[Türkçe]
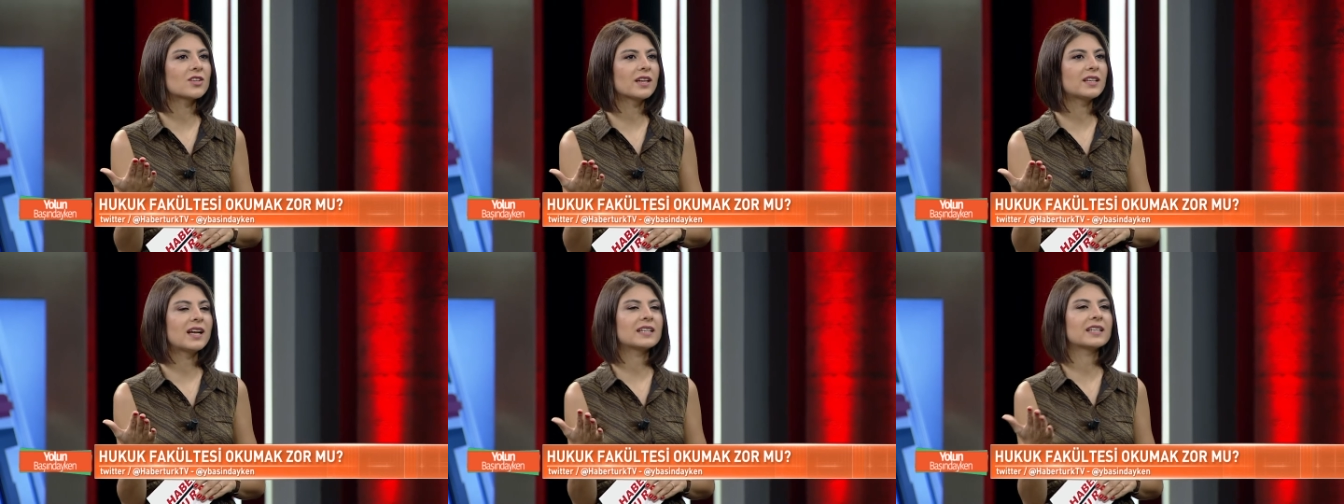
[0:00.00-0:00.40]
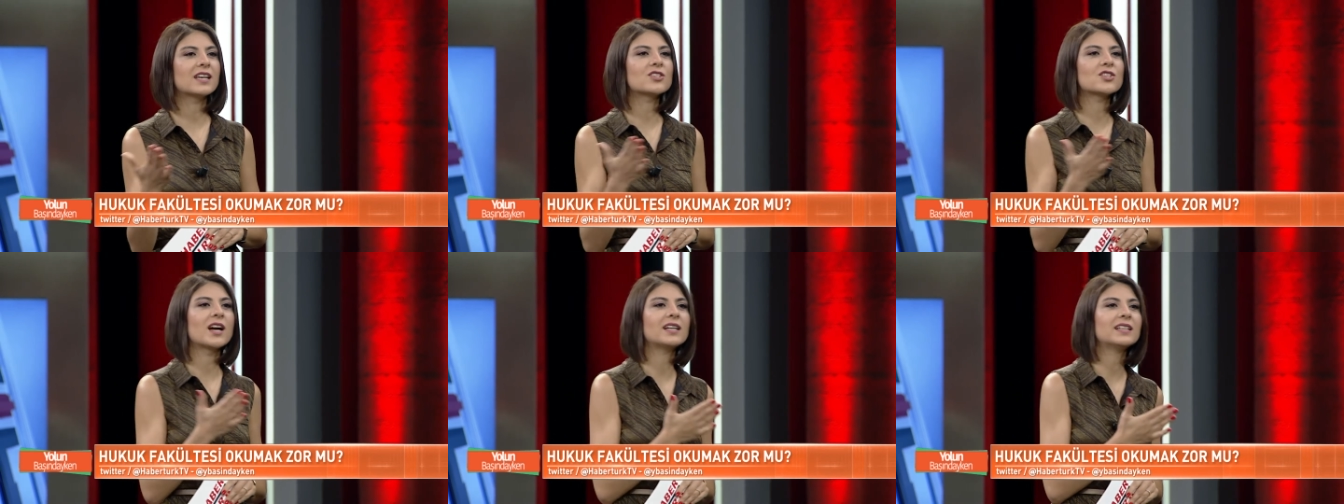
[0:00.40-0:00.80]
şeyler
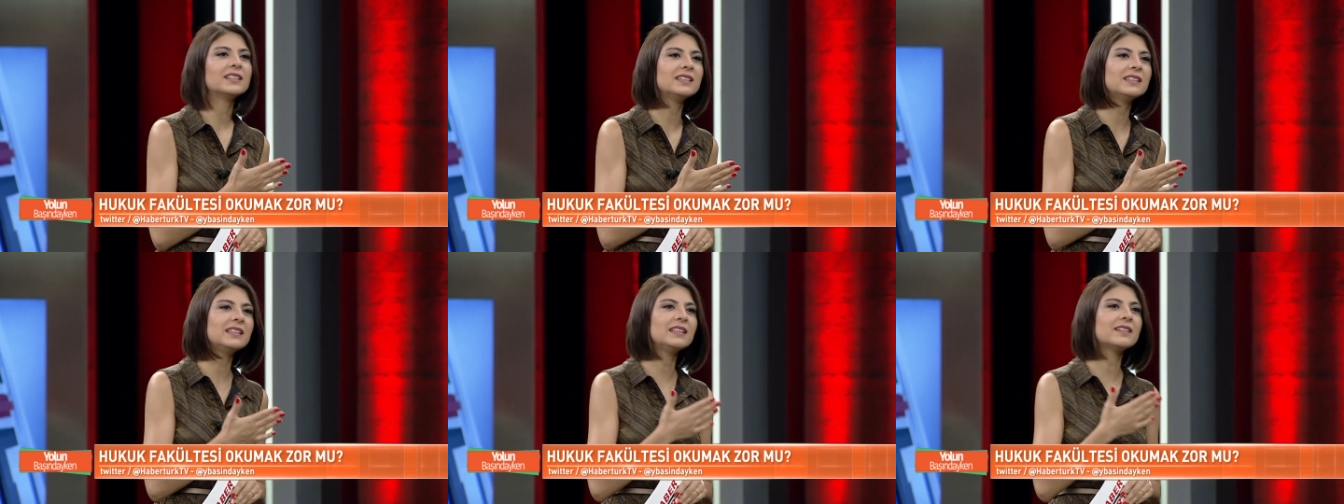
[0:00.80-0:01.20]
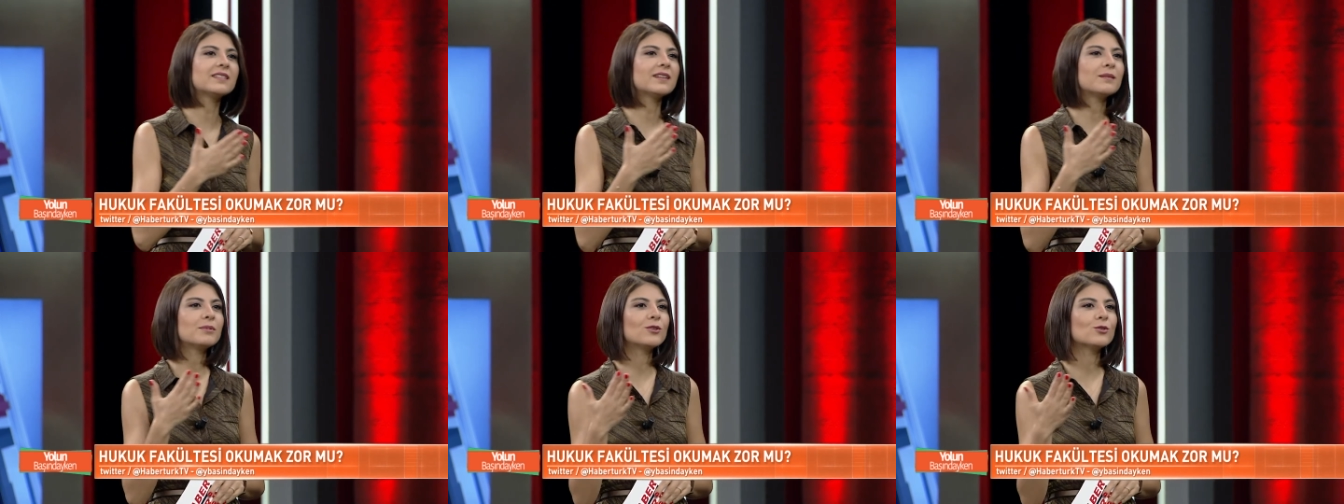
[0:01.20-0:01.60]
geçerliliğini
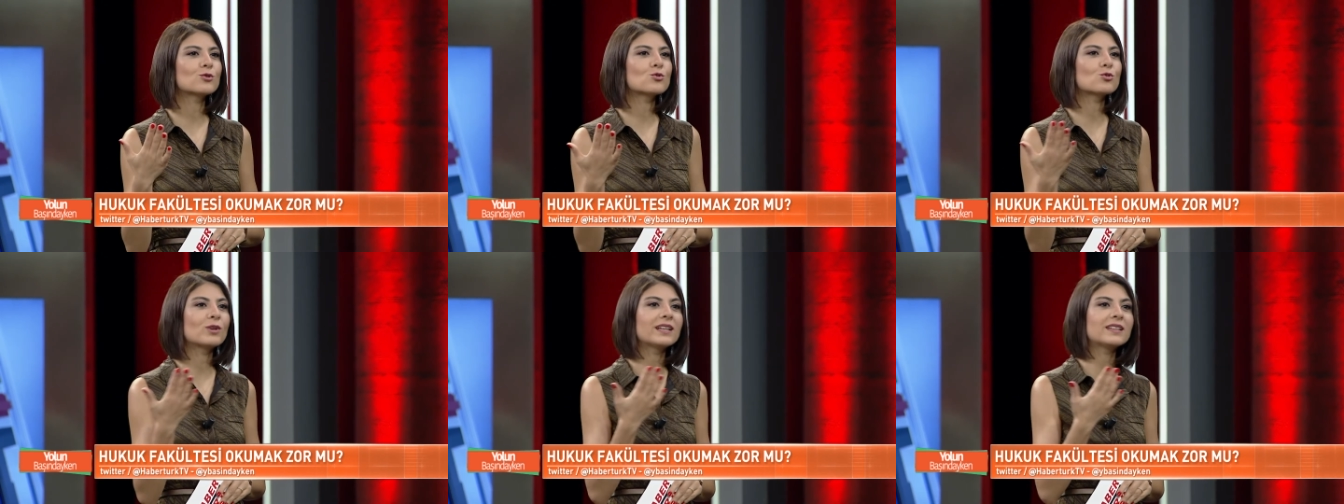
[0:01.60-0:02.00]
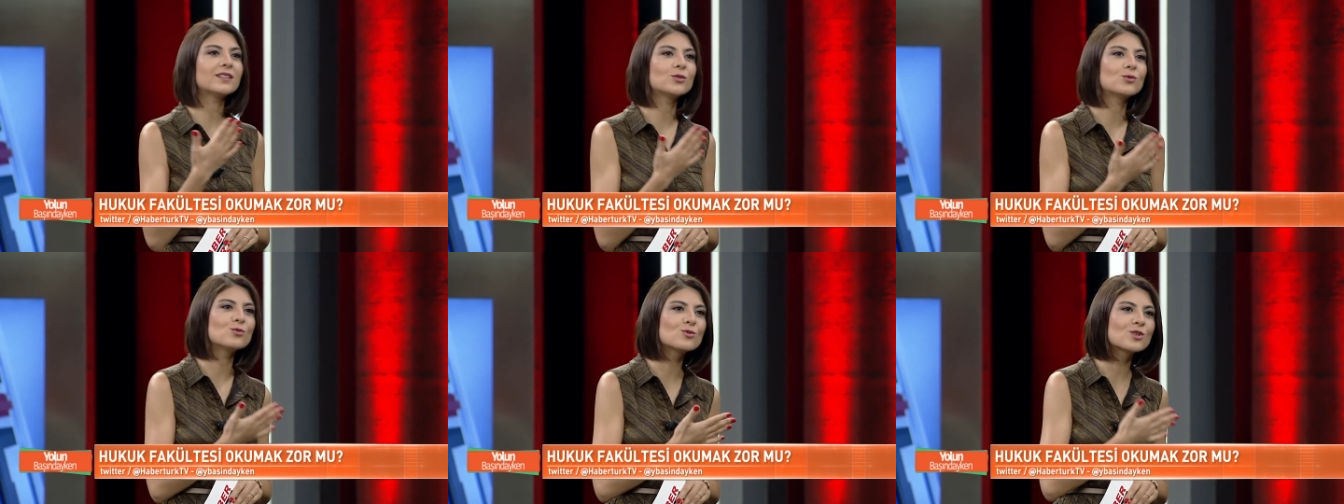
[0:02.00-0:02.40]
yitirebiliyor. Sürekli
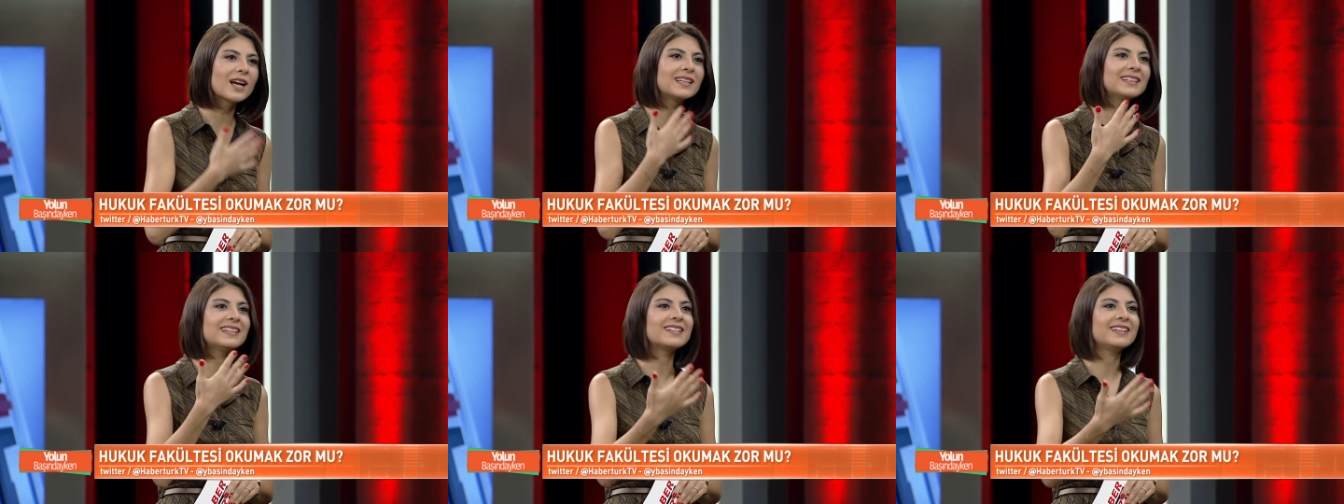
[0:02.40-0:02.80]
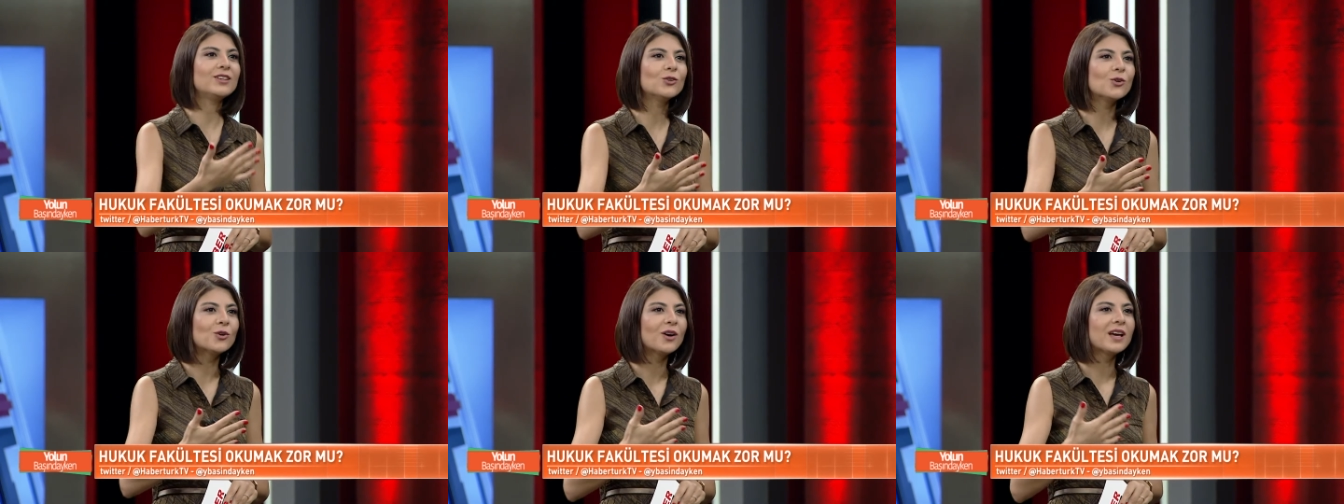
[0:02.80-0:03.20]

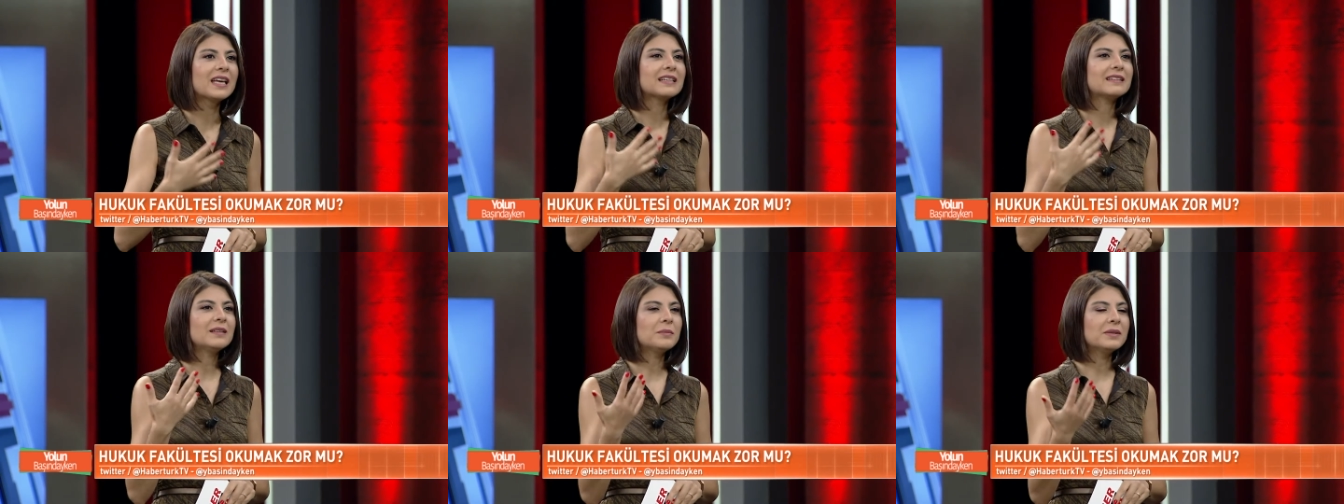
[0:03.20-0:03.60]
güncelleniyor. Değil